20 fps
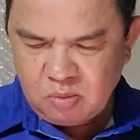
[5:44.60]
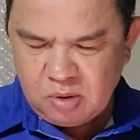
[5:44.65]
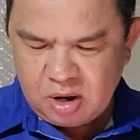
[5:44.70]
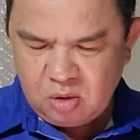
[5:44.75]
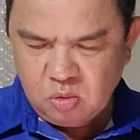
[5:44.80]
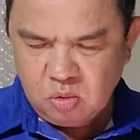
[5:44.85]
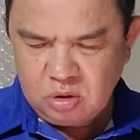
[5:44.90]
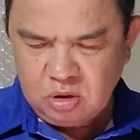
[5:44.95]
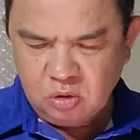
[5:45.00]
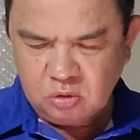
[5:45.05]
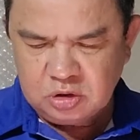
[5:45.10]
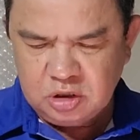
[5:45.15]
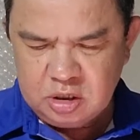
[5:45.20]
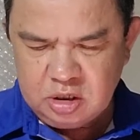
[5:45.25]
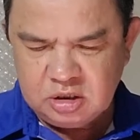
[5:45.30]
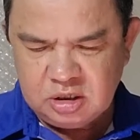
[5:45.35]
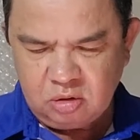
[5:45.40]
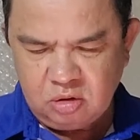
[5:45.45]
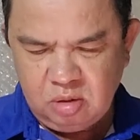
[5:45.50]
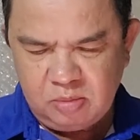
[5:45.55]
công an quận Đồ
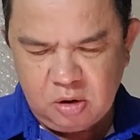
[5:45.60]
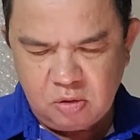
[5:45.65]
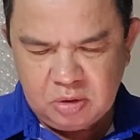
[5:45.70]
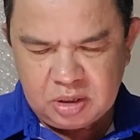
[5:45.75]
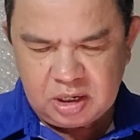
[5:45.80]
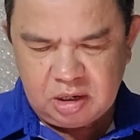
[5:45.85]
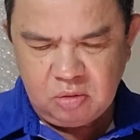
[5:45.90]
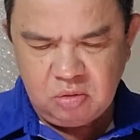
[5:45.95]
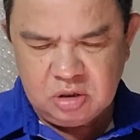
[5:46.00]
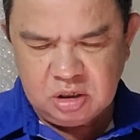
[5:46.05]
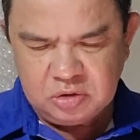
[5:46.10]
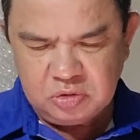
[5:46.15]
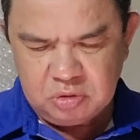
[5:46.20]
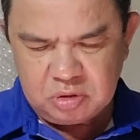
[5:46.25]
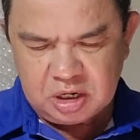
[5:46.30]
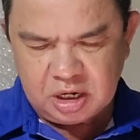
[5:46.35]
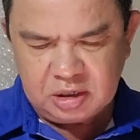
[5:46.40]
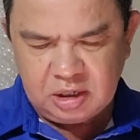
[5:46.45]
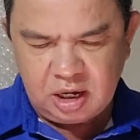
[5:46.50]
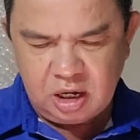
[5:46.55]
Sơn sau đó báo cáo đề
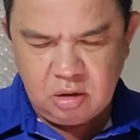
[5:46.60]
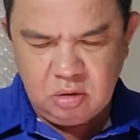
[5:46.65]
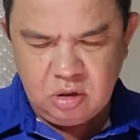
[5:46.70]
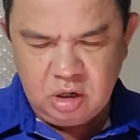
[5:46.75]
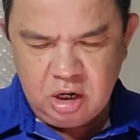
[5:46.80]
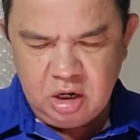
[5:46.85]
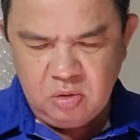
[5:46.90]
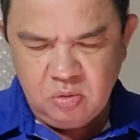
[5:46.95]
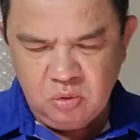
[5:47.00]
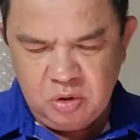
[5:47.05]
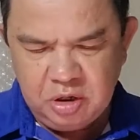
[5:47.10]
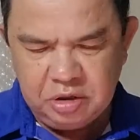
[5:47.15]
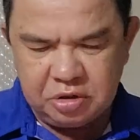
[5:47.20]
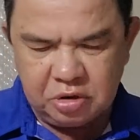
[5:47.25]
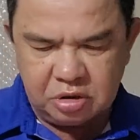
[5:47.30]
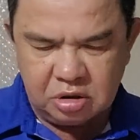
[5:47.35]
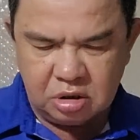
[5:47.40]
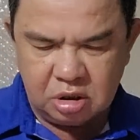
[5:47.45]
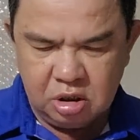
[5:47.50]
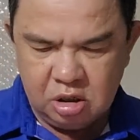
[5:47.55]
xuất đại tá Lê
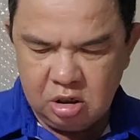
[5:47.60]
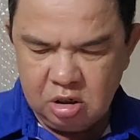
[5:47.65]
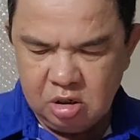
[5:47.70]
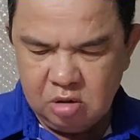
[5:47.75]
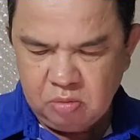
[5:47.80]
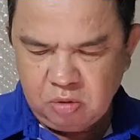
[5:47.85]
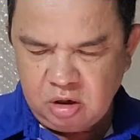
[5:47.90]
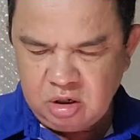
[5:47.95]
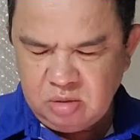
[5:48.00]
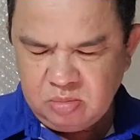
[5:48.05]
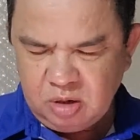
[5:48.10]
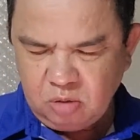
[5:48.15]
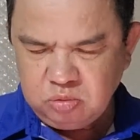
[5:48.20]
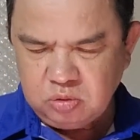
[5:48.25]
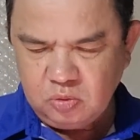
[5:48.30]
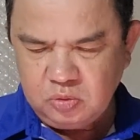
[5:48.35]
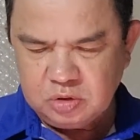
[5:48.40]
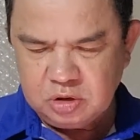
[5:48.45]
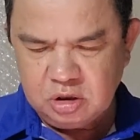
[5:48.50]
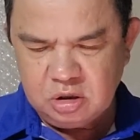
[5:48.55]
Nguyên Trường phó giám
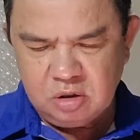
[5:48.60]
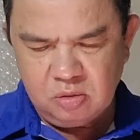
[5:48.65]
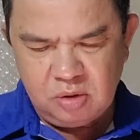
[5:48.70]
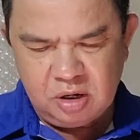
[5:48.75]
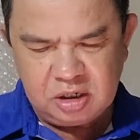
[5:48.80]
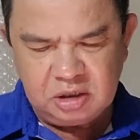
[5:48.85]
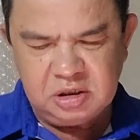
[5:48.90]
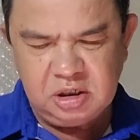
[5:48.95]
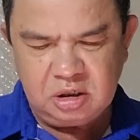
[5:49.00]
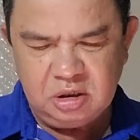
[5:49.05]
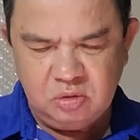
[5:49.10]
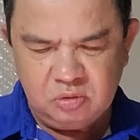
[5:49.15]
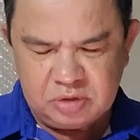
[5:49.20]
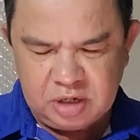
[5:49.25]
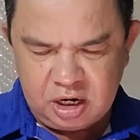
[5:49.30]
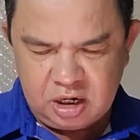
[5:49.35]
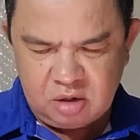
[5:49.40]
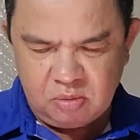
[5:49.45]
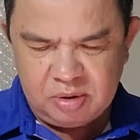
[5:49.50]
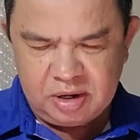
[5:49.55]
đốc thủ trưởng cơ quan cảnh sát
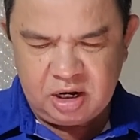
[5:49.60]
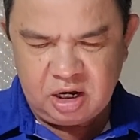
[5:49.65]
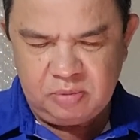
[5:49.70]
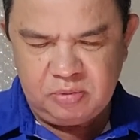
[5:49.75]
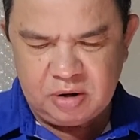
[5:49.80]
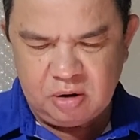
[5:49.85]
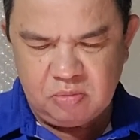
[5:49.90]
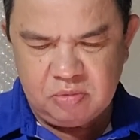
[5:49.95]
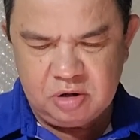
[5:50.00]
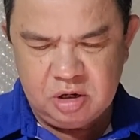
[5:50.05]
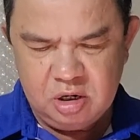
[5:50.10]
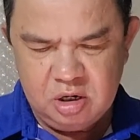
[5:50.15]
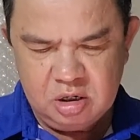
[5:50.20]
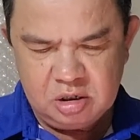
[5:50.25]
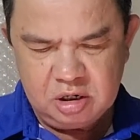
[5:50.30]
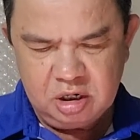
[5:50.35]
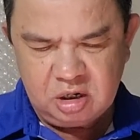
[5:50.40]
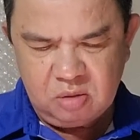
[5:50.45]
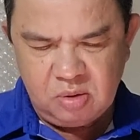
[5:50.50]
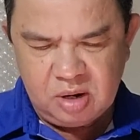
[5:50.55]
điều tra công an Hải Phòng
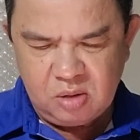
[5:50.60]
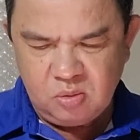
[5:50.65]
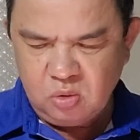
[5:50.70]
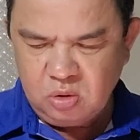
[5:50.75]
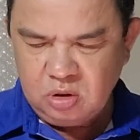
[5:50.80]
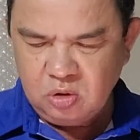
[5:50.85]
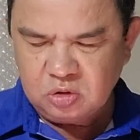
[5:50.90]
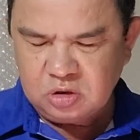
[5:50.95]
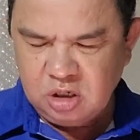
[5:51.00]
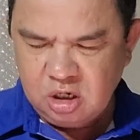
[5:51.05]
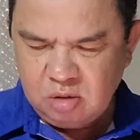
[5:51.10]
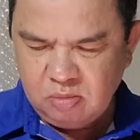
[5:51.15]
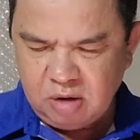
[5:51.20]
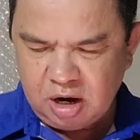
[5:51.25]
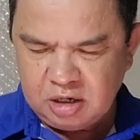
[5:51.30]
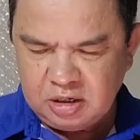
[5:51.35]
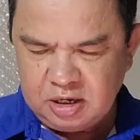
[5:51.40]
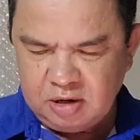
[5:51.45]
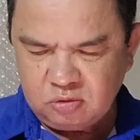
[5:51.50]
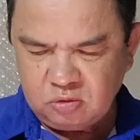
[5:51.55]
để công an quận Đồ
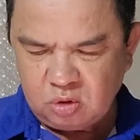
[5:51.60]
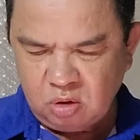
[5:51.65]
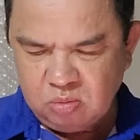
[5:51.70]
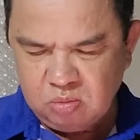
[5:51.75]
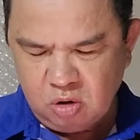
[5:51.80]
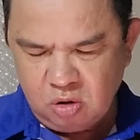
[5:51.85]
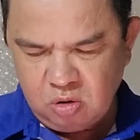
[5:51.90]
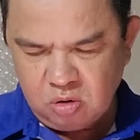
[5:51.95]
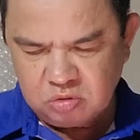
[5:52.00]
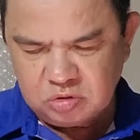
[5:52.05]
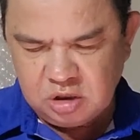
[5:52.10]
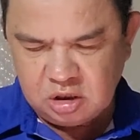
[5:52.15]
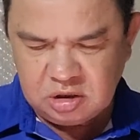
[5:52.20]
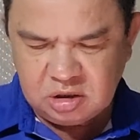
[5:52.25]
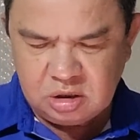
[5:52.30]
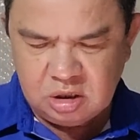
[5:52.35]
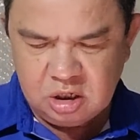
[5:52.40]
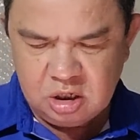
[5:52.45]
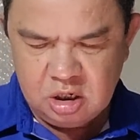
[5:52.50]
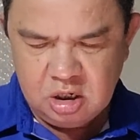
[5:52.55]
Sơn bàn giao toàn bộ hồ
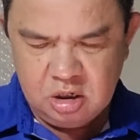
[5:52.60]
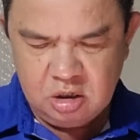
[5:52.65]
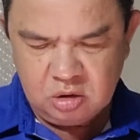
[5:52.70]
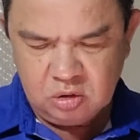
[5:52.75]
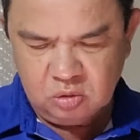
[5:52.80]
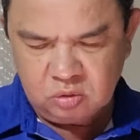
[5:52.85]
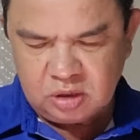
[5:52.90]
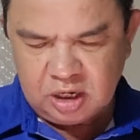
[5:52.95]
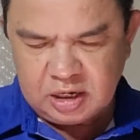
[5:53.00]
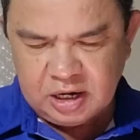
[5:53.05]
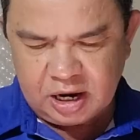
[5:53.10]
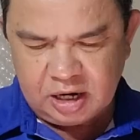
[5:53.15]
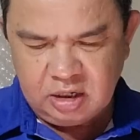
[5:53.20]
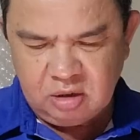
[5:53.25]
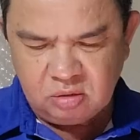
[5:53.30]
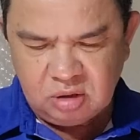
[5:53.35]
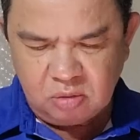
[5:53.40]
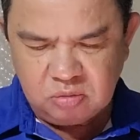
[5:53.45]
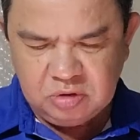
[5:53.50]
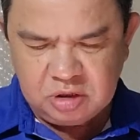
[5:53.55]
sơ vụ tai
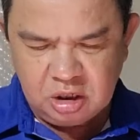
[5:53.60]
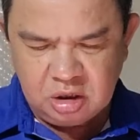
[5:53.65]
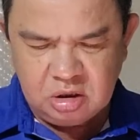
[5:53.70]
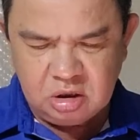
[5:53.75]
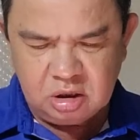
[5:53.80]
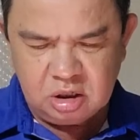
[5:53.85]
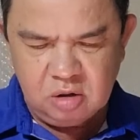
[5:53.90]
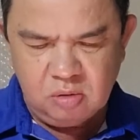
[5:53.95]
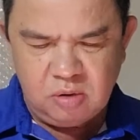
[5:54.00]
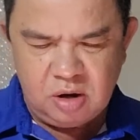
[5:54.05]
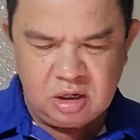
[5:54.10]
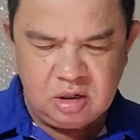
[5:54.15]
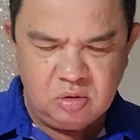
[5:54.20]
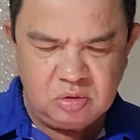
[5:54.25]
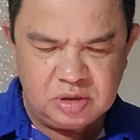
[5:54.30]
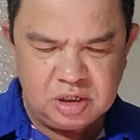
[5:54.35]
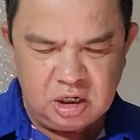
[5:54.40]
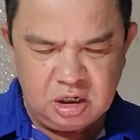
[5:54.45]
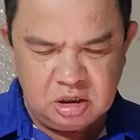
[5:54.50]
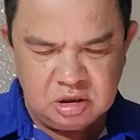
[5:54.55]
nạn giao thông trên cho cơ
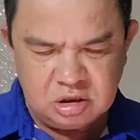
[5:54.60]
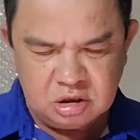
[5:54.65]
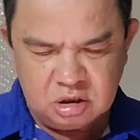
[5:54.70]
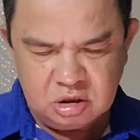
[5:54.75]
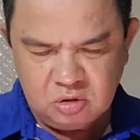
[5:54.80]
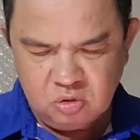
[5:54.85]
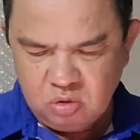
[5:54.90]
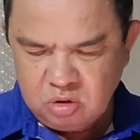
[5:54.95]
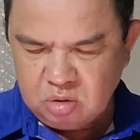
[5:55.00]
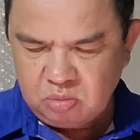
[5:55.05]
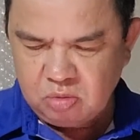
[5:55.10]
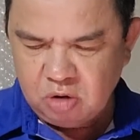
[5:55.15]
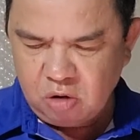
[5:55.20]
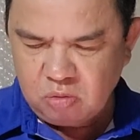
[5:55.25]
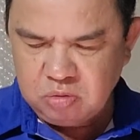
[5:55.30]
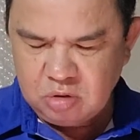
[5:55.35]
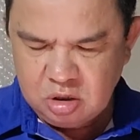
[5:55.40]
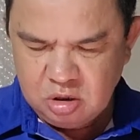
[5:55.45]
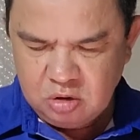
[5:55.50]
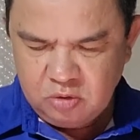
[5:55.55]
quan điều tra hình sự khu vực
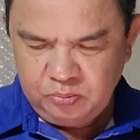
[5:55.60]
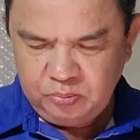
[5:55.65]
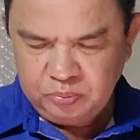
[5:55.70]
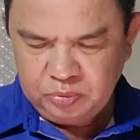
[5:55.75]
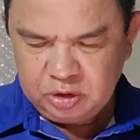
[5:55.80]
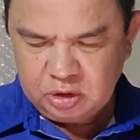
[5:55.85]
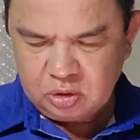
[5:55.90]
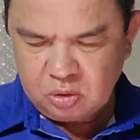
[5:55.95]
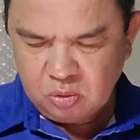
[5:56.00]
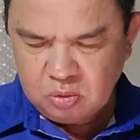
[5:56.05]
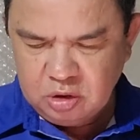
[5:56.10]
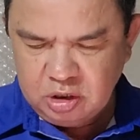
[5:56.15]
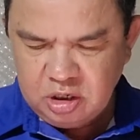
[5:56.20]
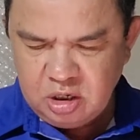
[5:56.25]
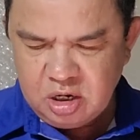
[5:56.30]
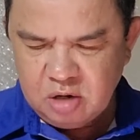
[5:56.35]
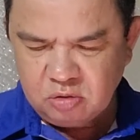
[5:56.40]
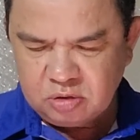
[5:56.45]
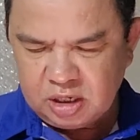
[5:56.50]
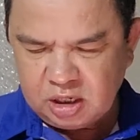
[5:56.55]
1 thụ
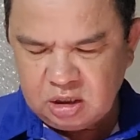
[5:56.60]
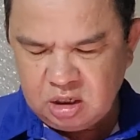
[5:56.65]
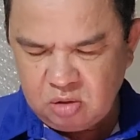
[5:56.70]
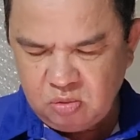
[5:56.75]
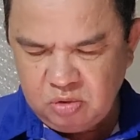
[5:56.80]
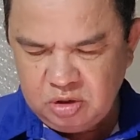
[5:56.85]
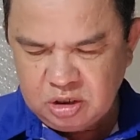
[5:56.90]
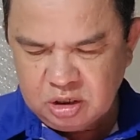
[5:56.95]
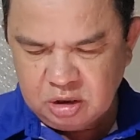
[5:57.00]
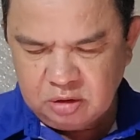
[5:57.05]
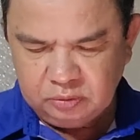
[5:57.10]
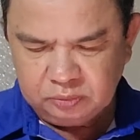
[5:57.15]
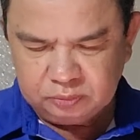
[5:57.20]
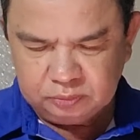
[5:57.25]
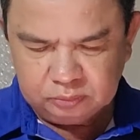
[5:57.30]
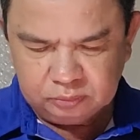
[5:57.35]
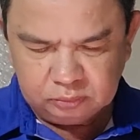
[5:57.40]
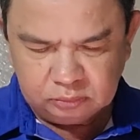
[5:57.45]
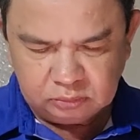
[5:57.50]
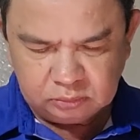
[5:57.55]
lý điều tra theo quy định.